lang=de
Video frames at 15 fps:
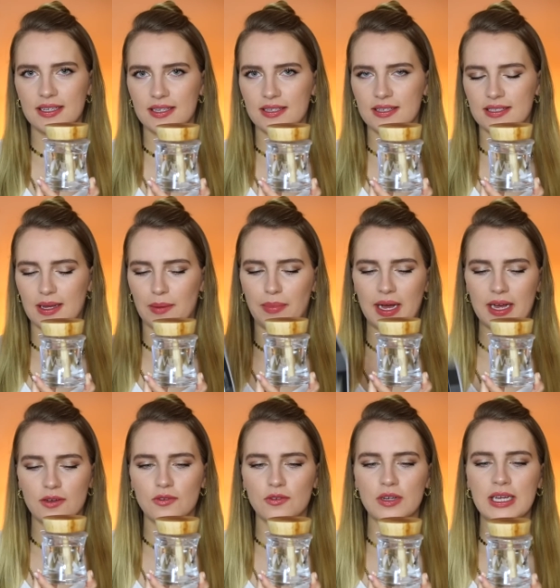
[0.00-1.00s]
in dieser
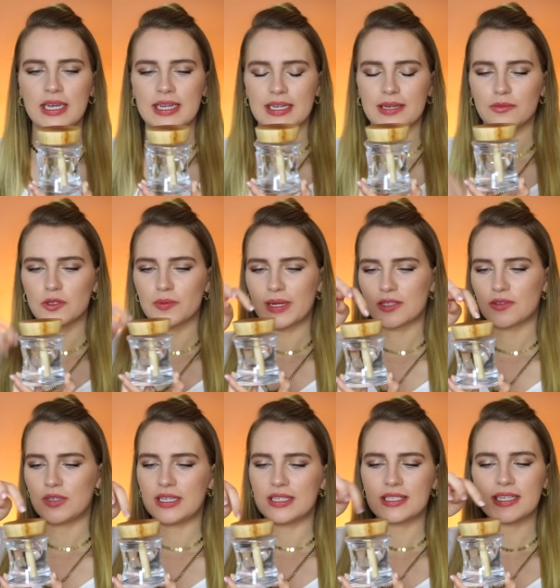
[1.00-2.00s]
Packung, den muss man
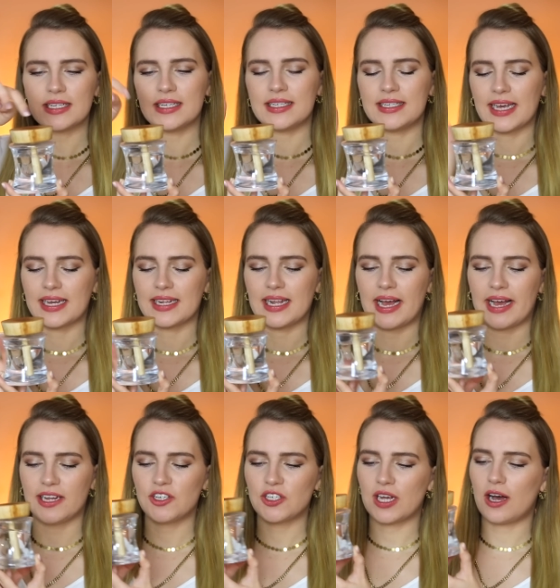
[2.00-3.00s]
zunächst in den Deckel
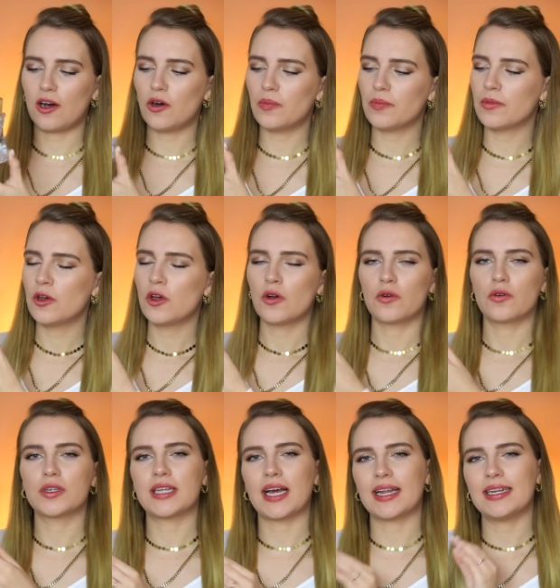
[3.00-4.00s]
einschrauben
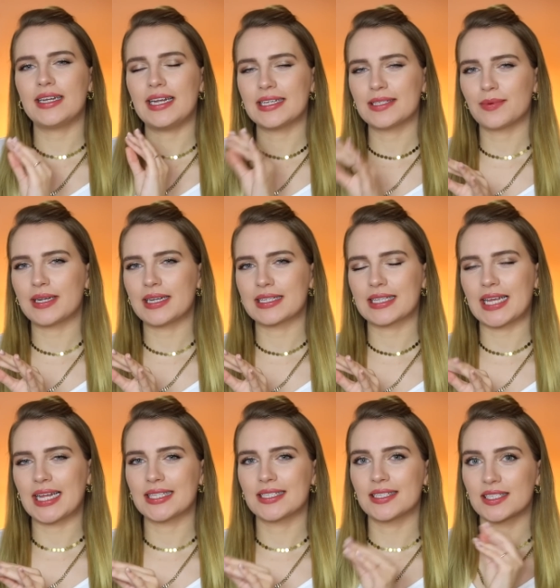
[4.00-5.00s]
und dann lässt man das
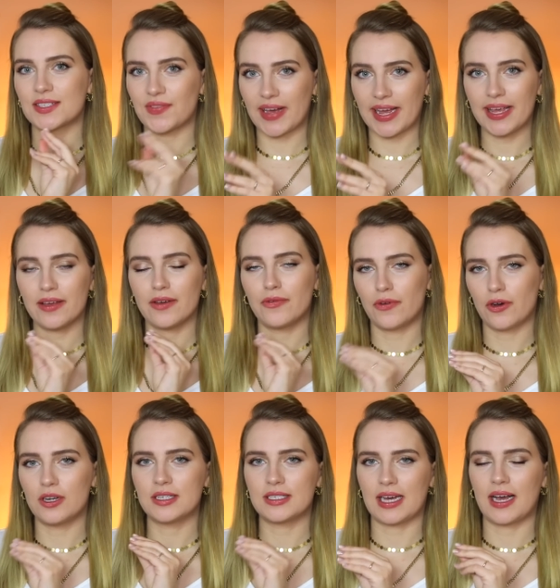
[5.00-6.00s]
Ganze zwei
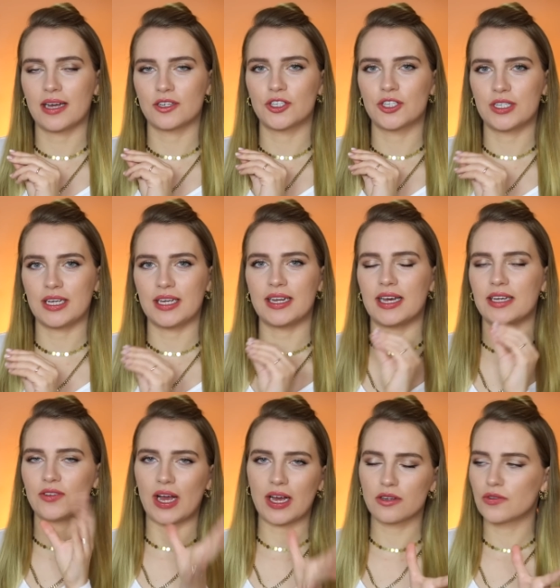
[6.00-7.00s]
volle Tage stehen,
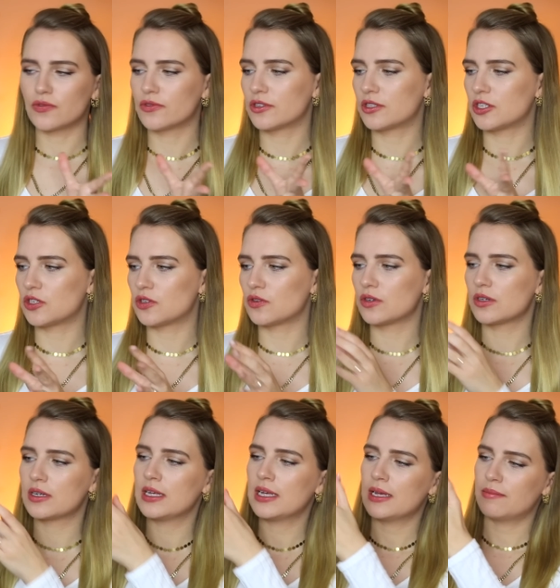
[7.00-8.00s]
also 48
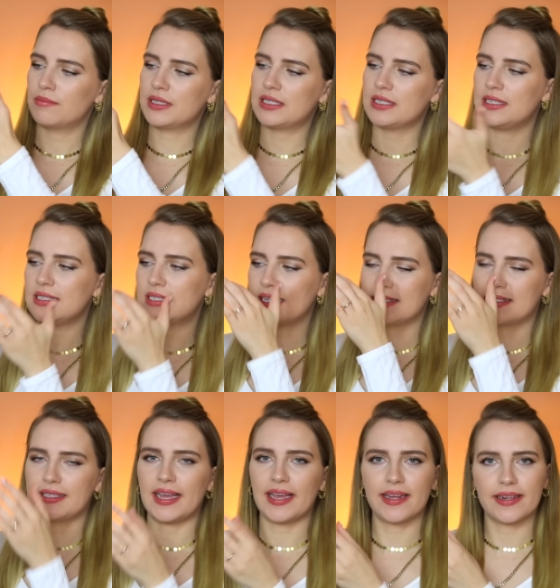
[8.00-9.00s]
Stunden, bis sich dieser
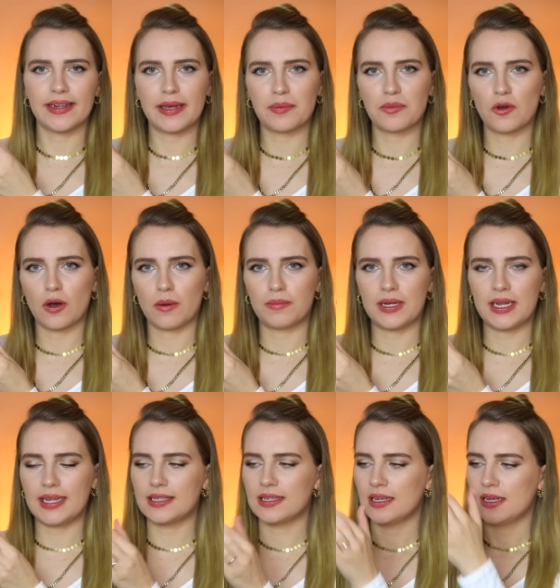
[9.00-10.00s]
Deckel eben
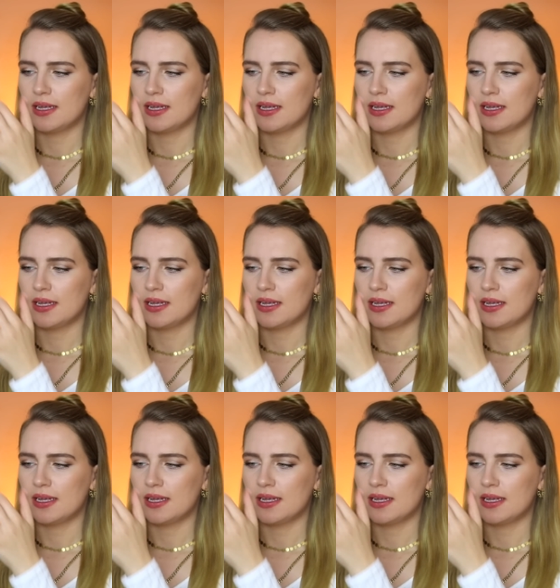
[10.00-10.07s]
komplett